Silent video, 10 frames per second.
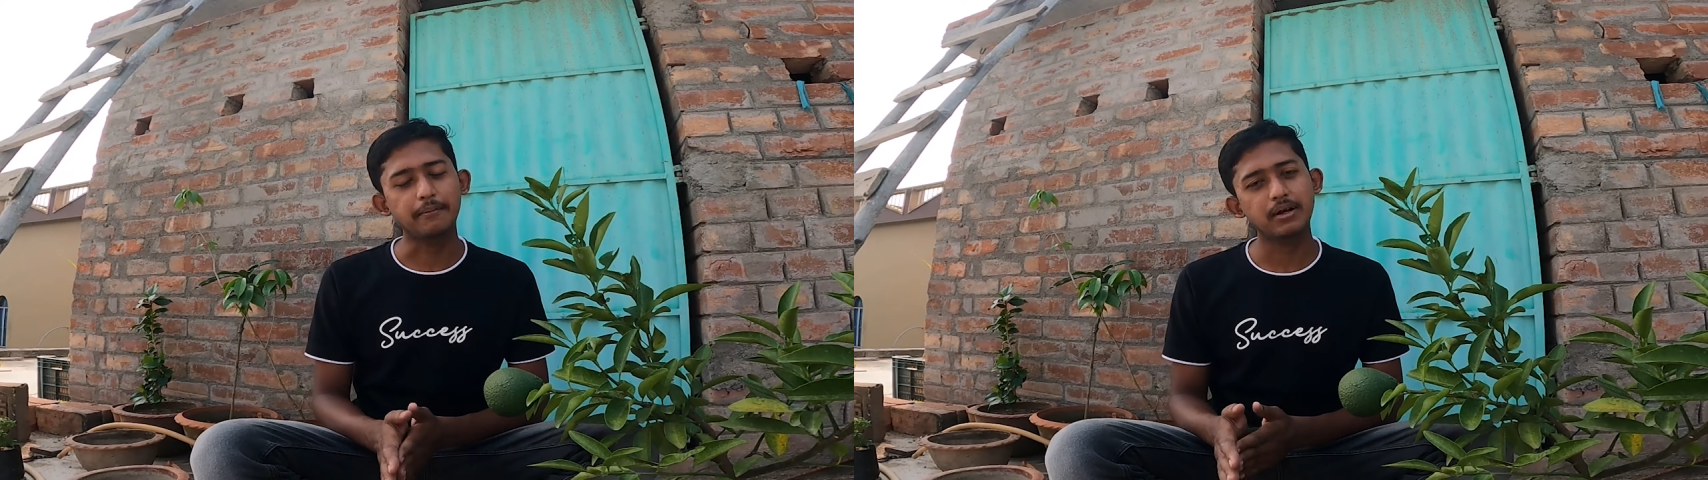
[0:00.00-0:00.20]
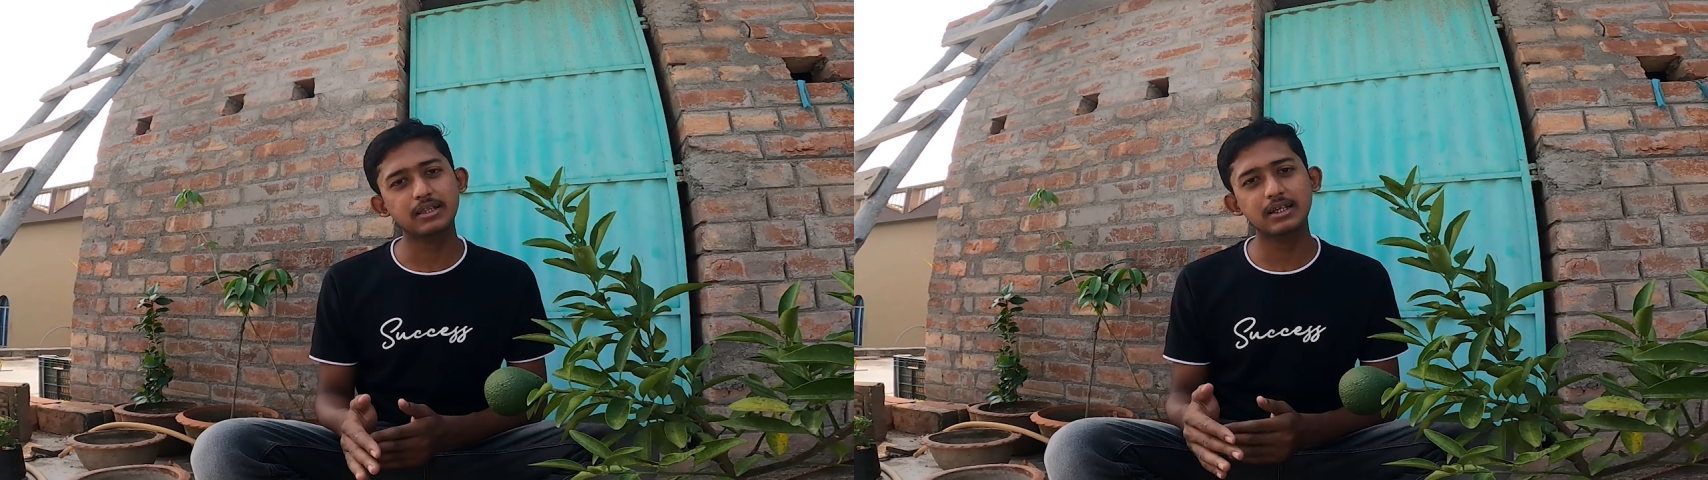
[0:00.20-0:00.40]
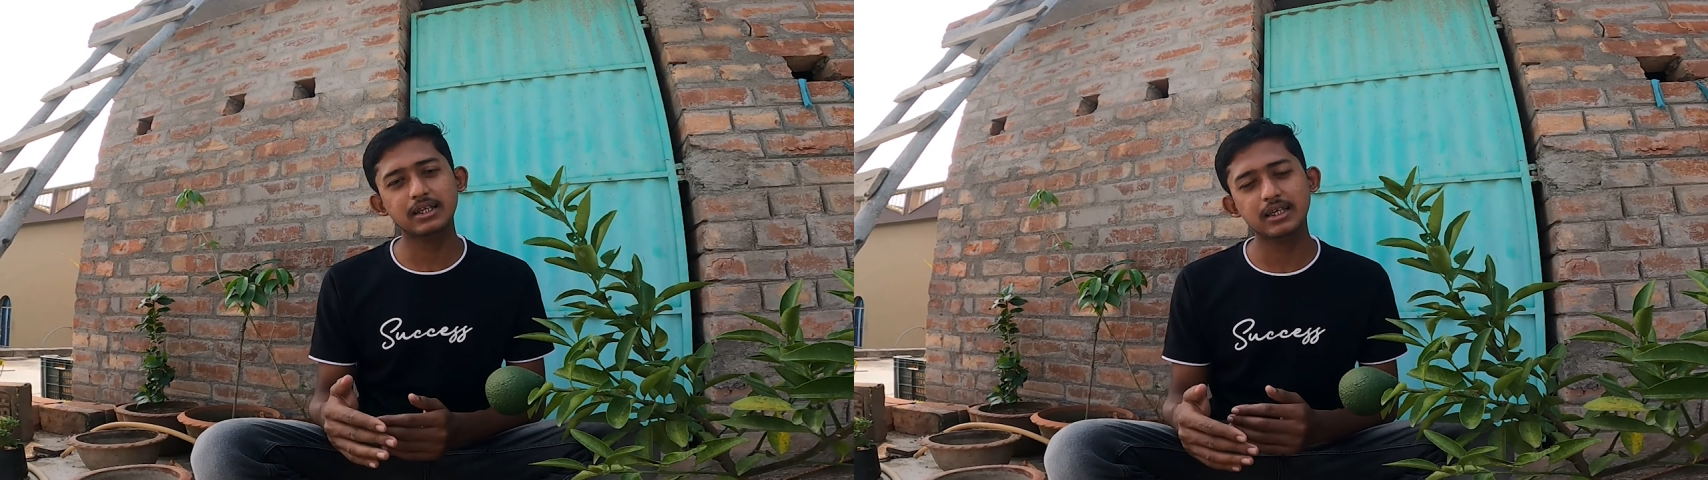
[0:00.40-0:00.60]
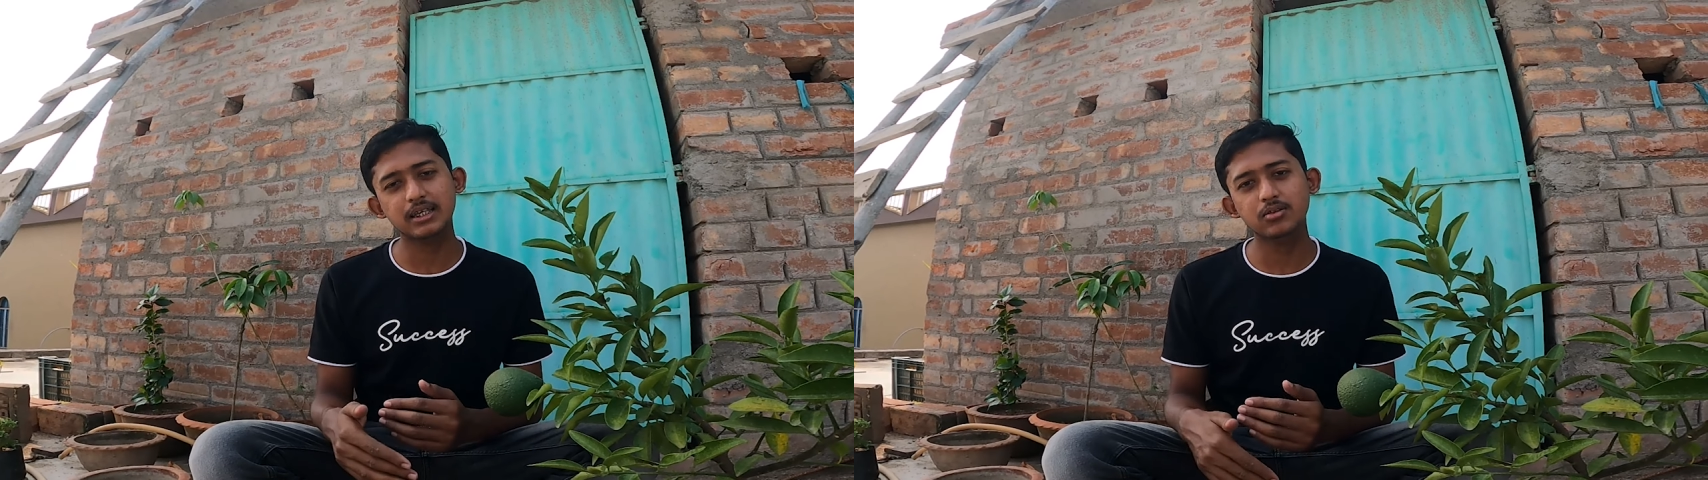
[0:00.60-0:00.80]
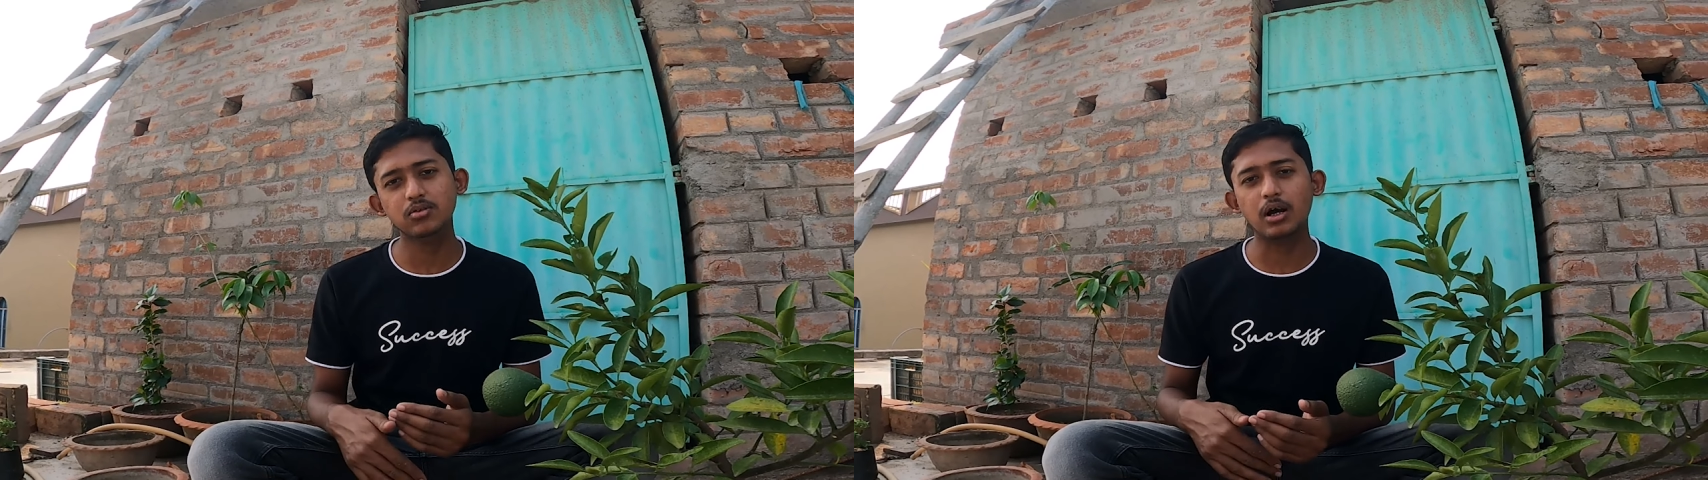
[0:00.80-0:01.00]
আমাদেরকে
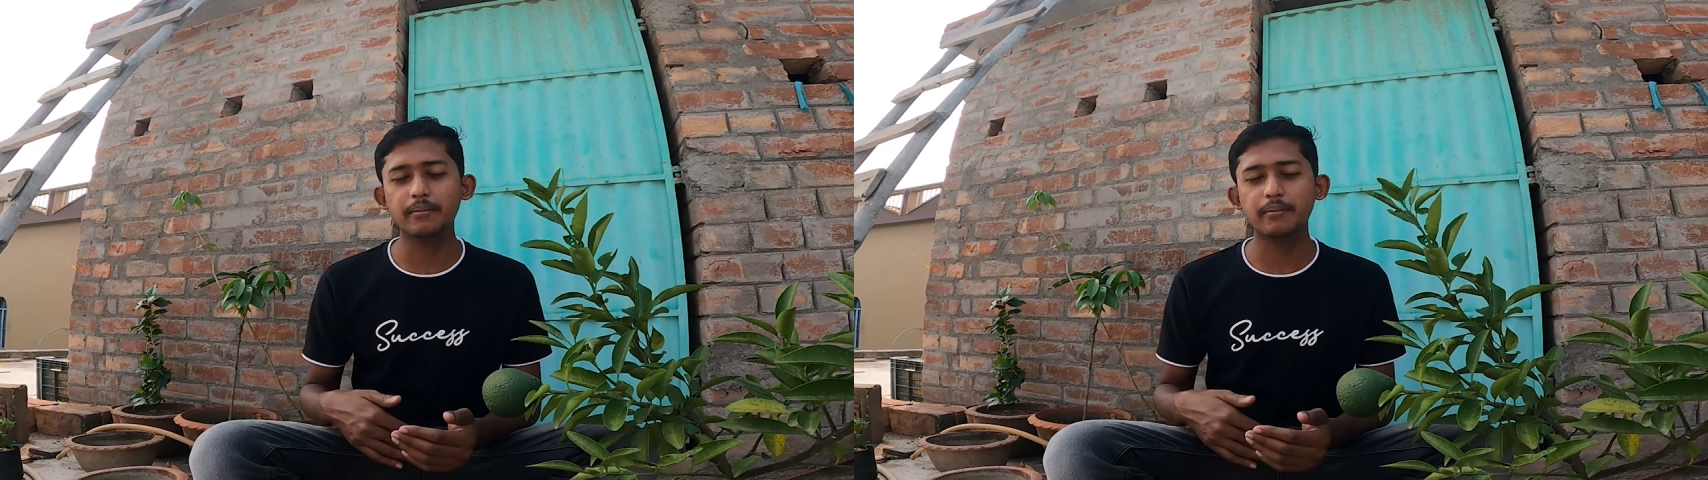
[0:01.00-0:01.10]
কিন্তু